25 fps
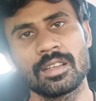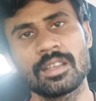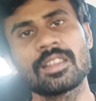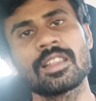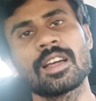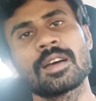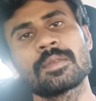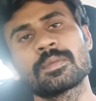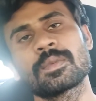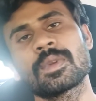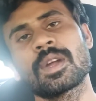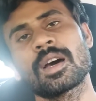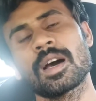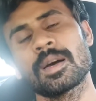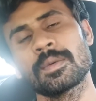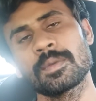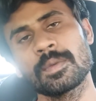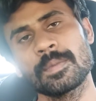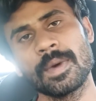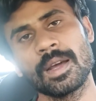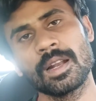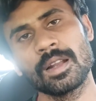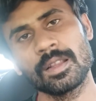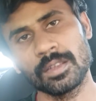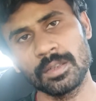ఇది అభిమా
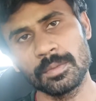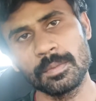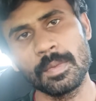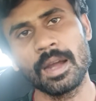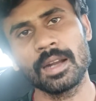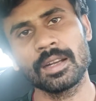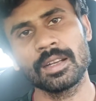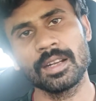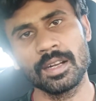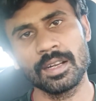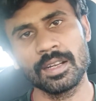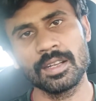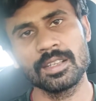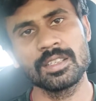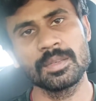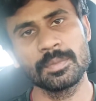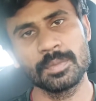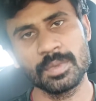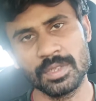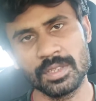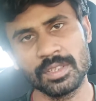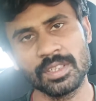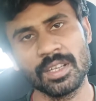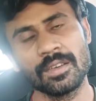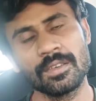అభిమానంతో మాట్లాడని
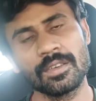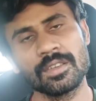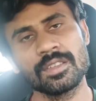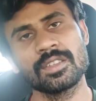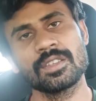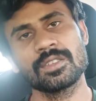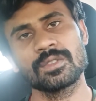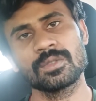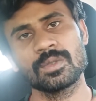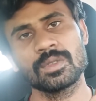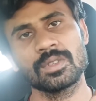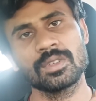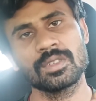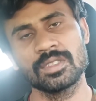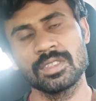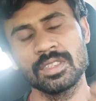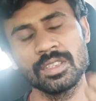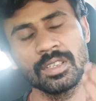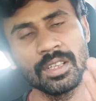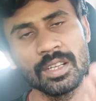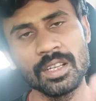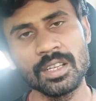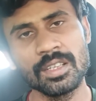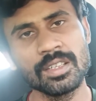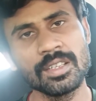చెప్పేసి కవర్ చేసుకున్నావు
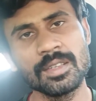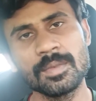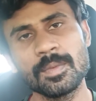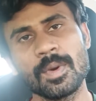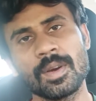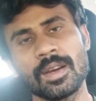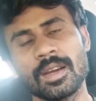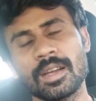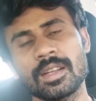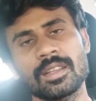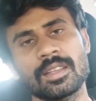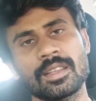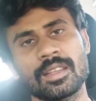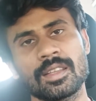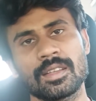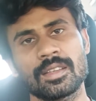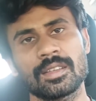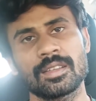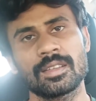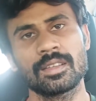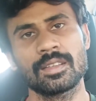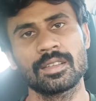సిగ్గులేదు నీ ముఖానికి